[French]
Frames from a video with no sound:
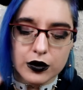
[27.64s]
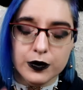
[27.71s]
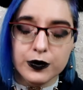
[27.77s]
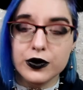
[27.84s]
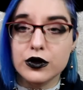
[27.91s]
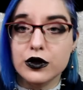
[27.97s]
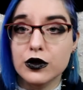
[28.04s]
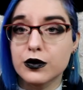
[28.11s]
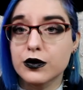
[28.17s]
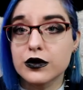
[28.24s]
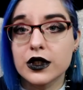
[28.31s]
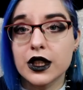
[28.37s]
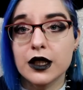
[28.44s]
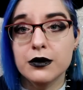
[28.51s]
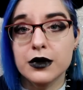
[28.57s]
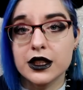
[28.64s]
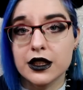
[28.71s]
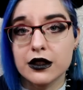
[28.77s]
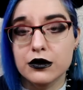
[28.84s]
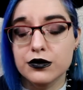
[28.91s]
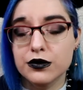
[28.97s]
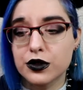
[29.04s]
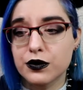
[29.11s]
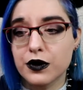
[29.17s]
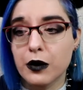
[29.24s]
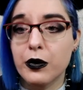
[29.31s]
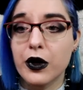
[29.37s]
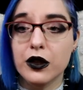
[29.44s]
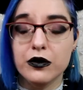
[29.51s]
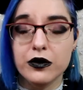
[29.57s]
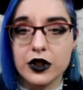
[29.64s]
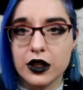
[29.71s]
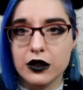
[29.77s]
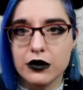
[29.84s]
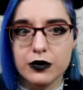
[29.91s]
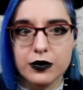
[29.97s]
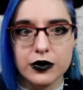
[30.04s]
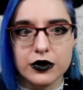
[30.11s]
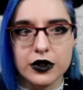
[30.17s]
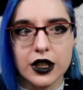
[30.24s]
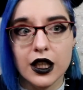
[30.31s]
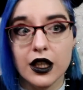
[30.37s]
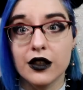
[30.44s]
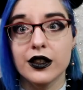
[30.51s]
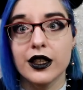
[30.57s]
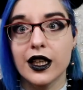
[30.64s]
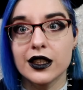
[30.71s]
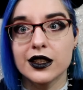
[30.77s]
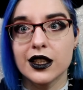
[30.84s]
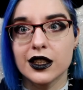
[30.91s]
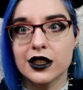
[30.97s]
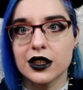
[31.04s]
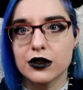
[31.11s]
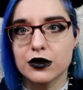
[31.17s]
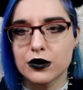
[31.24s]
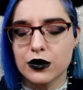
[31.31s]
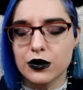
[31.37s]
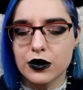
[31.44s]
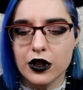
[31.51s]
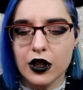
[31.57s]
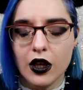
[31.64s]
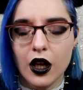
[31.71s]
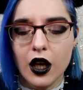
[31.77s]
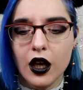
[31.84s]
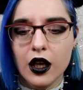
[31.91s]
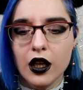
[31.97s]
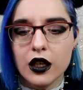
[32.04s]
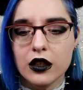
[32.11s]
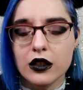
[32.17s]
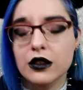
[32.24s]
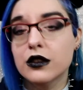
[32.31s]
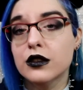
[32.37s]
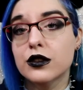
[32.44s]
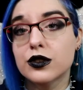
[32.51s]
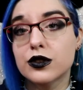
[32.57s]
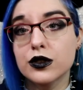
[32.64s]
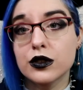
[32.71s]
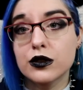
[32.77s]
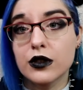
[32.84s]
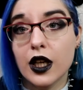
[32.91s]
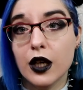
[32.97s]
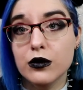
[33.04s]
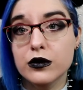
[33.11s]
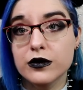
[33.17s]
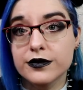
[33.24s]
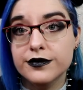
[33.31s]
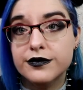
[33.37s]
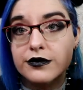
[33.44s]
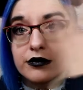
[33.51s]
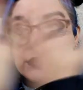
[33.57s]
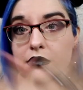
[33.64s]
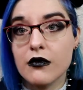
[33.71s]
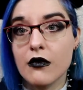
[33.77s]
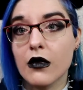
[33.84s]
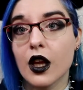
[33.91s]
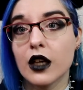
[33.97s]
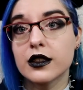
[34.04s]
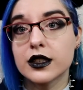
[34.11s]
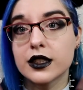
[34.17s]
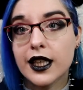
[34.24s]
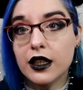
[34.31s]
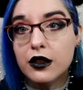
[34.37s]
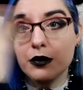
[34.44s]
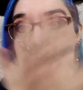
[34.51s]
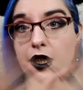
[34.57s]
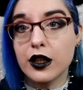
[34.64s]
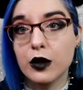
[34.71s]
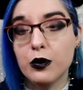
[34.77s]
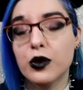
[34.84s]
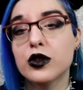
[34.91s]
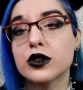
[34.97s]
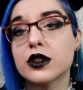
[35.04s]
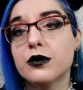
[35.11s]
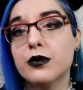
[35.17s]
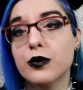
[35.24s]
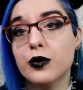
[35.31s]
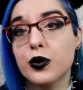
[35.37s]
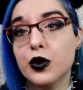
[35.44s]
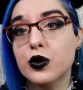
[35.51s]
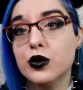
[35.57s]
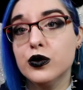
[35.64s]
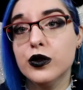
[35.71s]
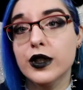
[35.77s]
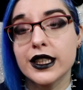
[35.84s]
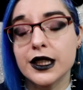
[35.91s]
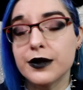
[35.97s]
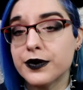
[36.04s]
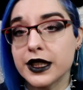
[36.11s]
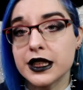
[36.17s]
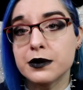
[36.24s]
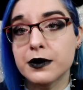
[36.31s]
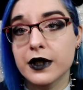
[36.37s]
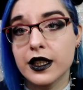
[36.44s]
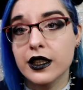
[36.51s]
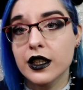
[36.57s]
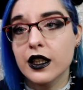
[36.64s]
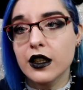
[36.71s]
pour te le montrer, mais c'est tout, je ne ferai pas une vidéo pour dire oh, regarde, j'ai acheté ce truc. juste au cas où. Ça, le make-up ressemble beaucoup et j'ai fait esprit